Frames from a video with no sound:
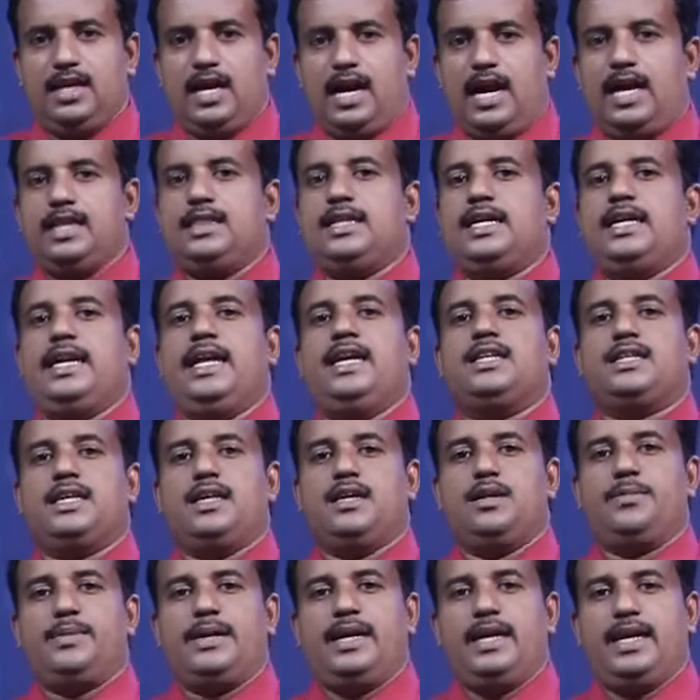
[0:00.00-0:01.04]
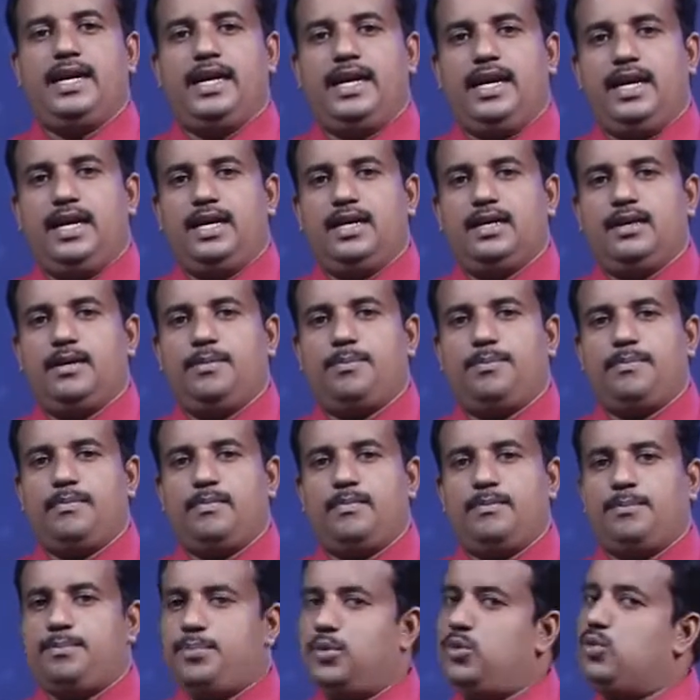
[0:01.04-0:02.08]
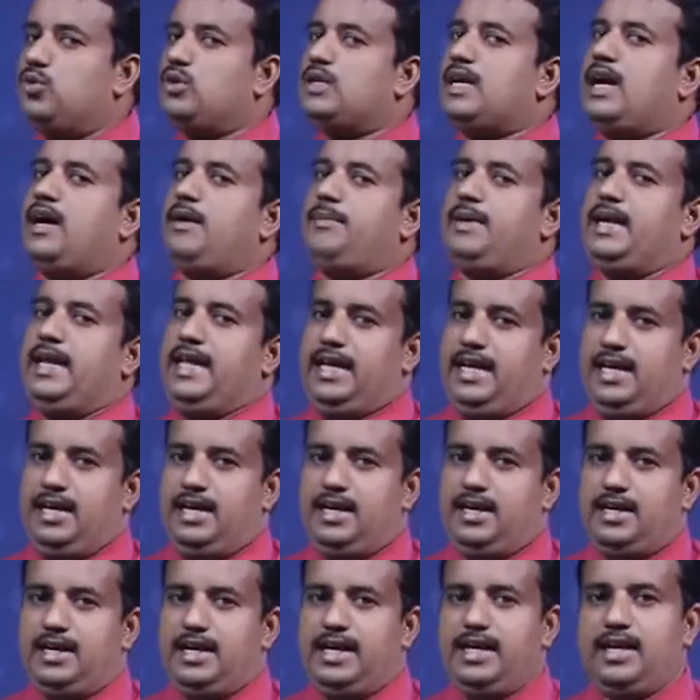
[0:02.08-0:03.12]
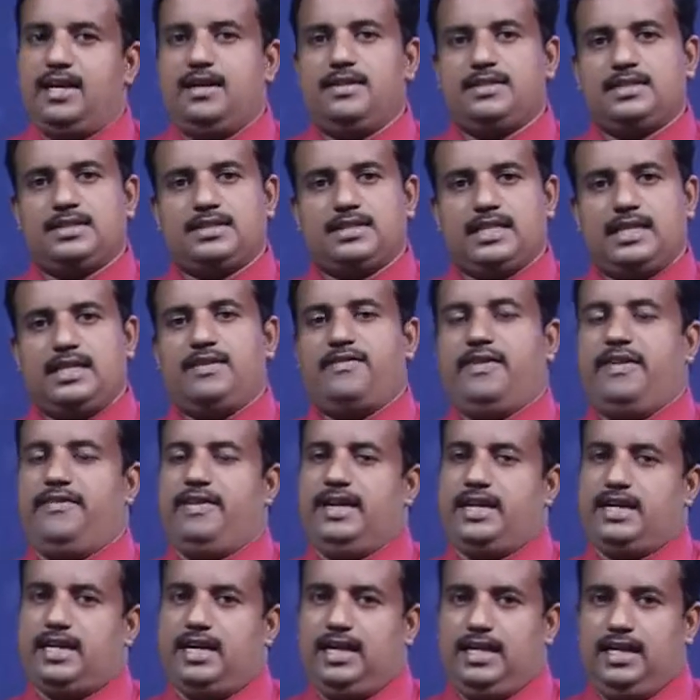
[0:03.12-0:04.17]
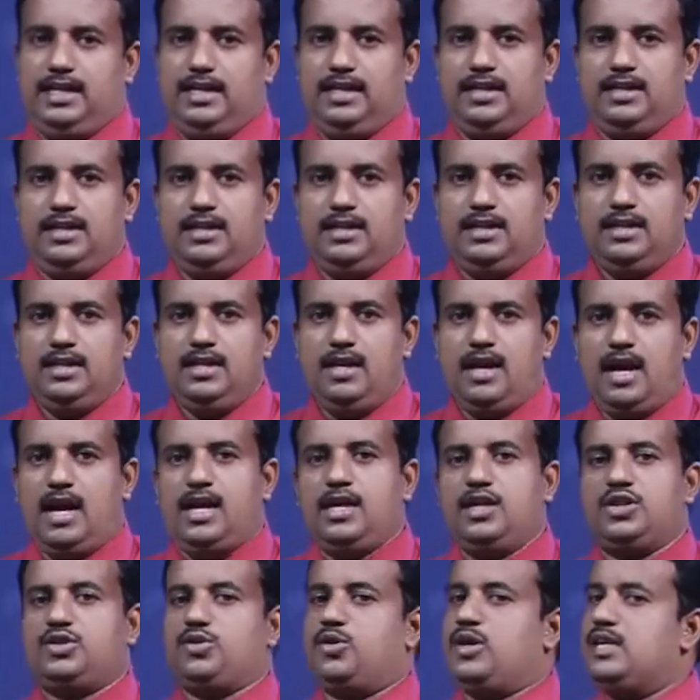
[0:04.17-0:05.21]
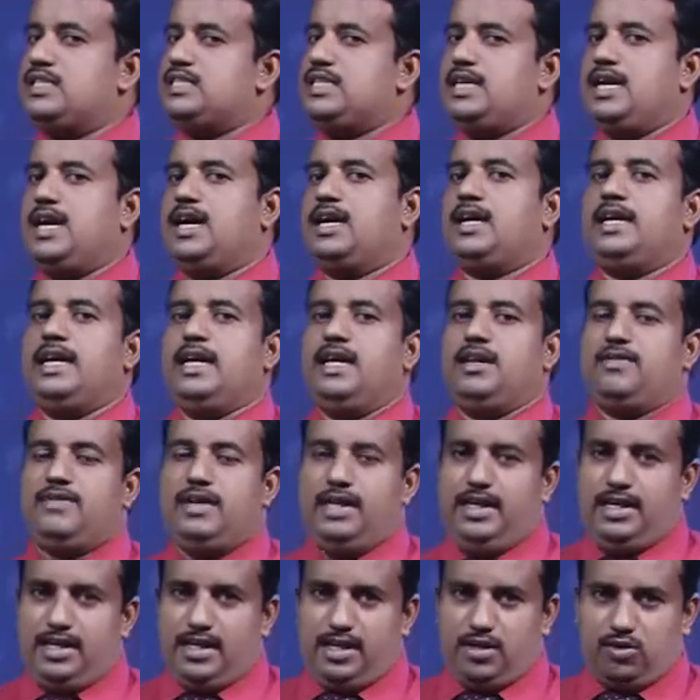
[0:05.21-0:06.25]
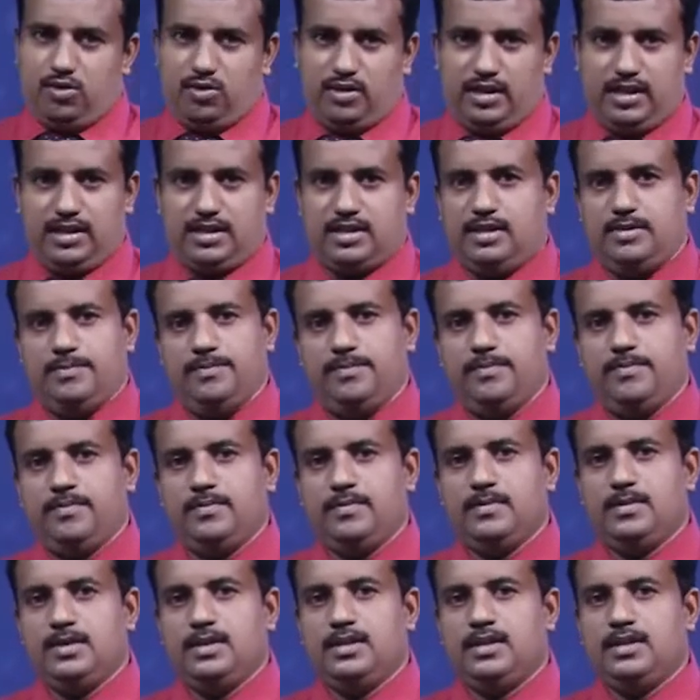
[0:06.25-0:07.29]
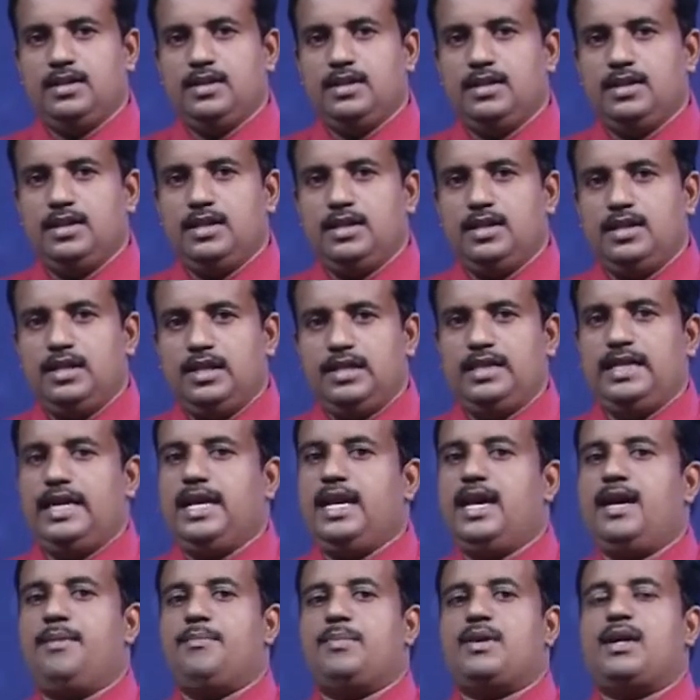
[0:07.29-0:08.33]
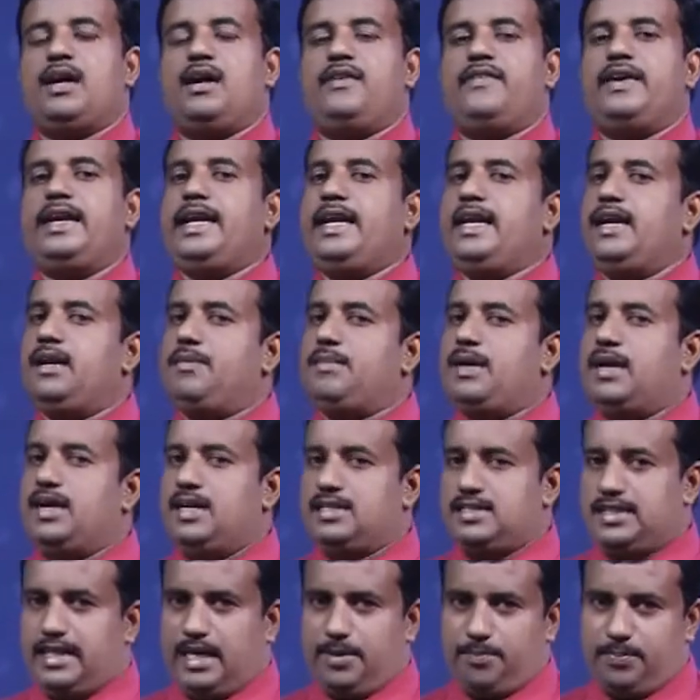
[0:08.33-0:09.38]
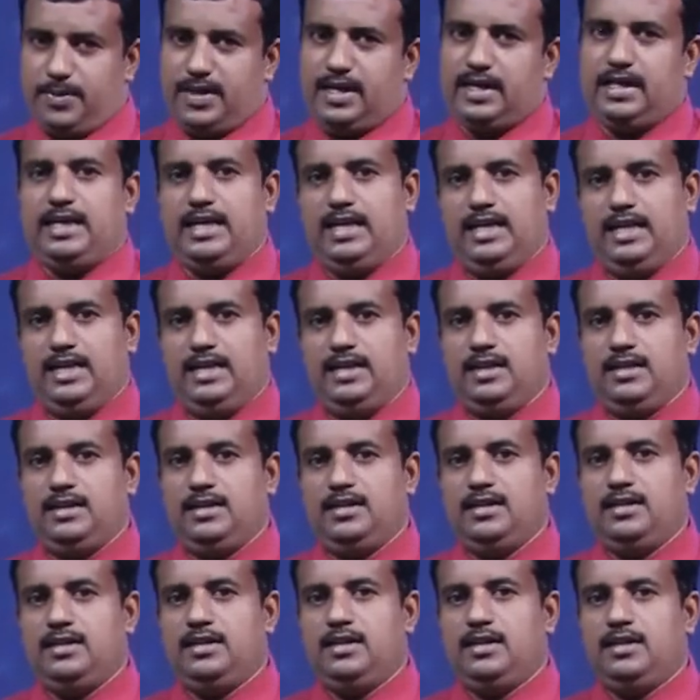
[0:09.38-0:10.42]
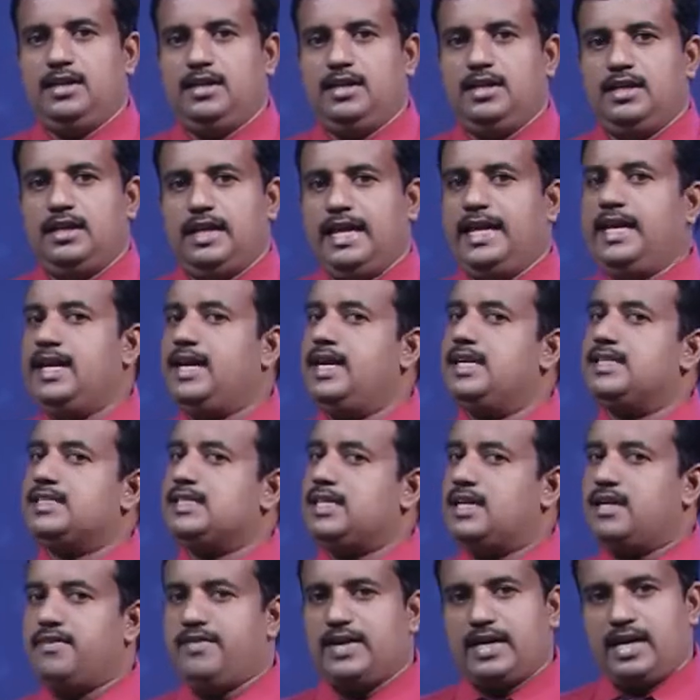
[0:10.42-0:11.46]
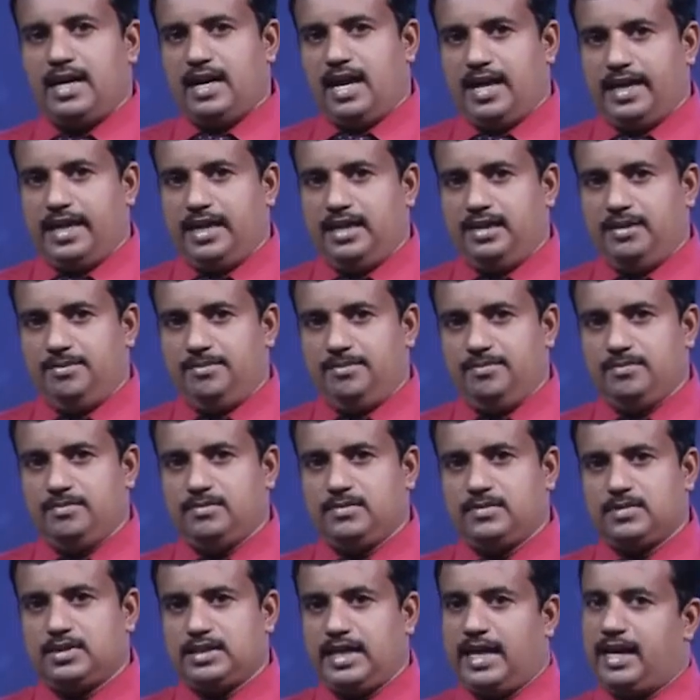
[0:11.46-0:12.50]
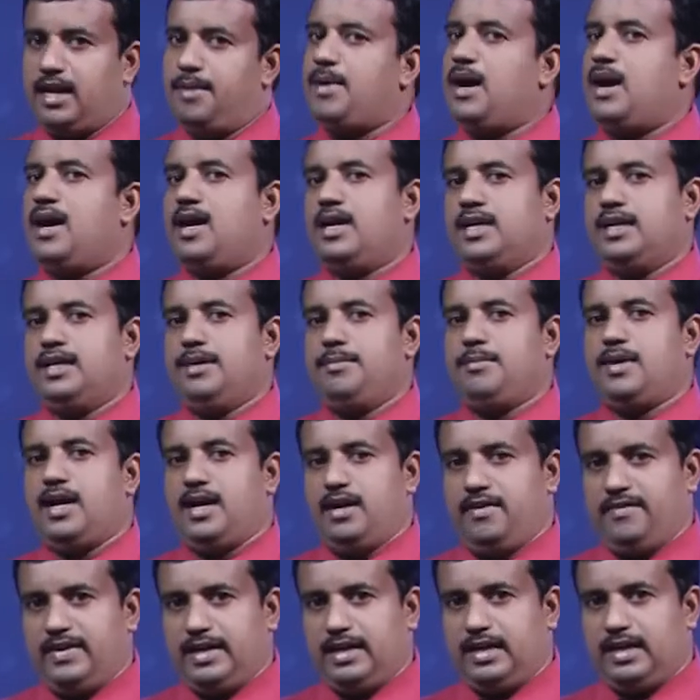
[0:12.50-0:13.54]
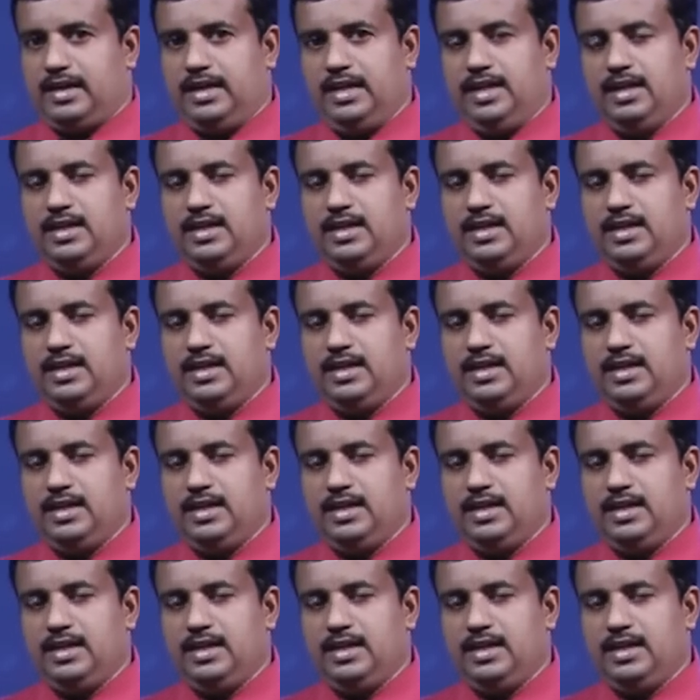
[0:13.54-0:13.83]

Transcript: அந்த நீர் திருவடியை பூட்டாமலே நீங்கள் சென்று விடுவீர்கள் அங்கு தொடர்ச்சியாக நீர் வெளியேறி கொண்டிருக்கும் இது எல்லாம் கவனையினமான செயற்பாடுகள் நீங்கள் சிறுவர்களாயினும் தரமாறு மாணவர்கள்